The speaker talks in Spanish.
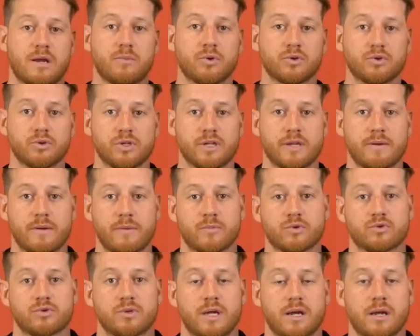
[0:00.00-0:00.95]
en la moto y
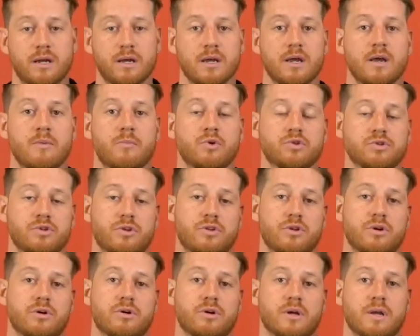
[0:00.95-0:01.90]
llevemos una
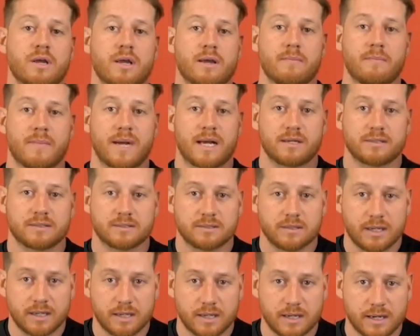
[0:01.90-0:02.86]
posición más
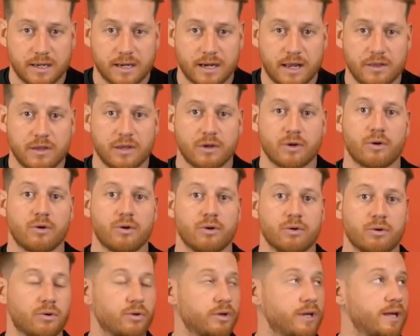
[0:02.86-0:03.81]
eh, racing
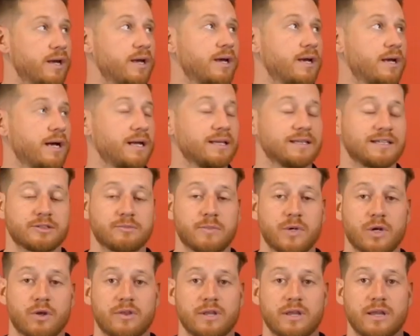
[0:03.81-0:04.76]
o, de altas
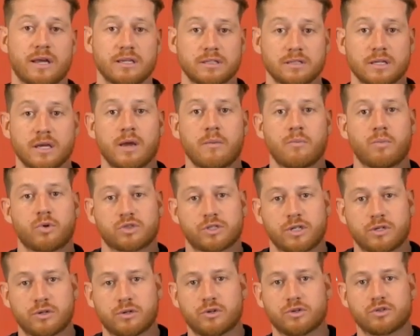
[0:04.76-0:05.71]
velocidades, pues
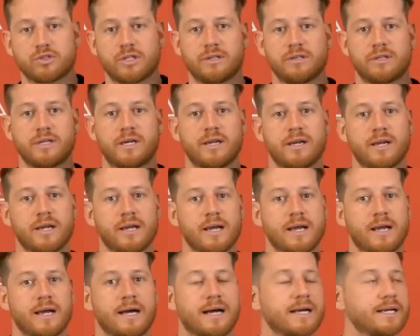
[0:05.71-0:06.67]
que no nos entre
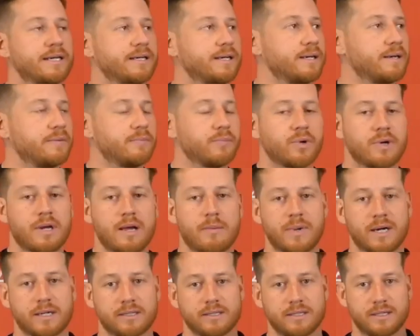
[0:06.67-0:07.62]
aire por
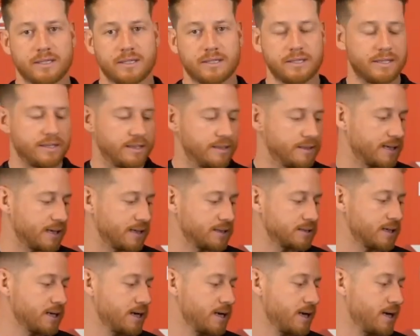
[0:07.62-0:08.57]
la parte de
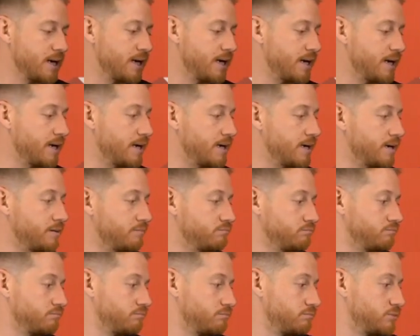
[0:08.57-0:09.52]
detrás.
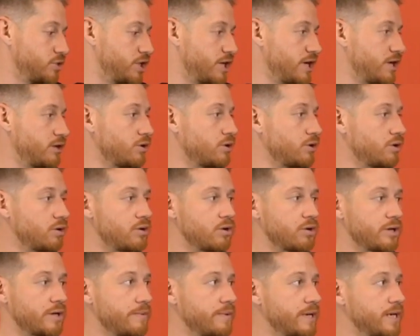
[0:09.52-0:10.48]
Eh, siguiendo
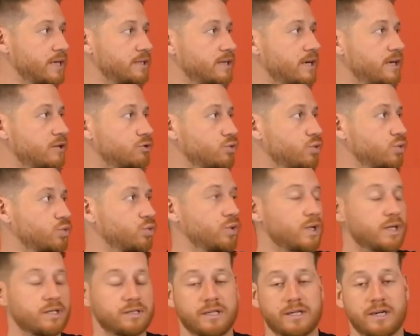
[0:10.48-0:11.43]
lo que viene a ser la
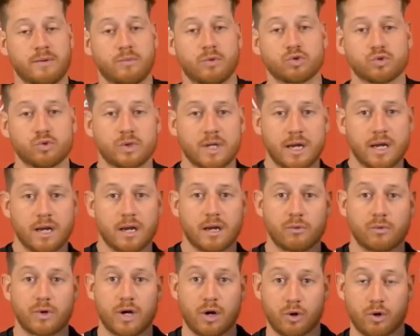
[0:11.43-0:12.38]
estructura, tenemos
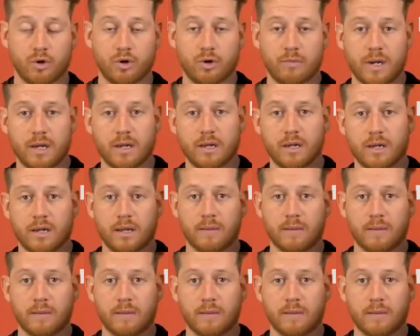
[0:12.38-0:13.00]
una, joroba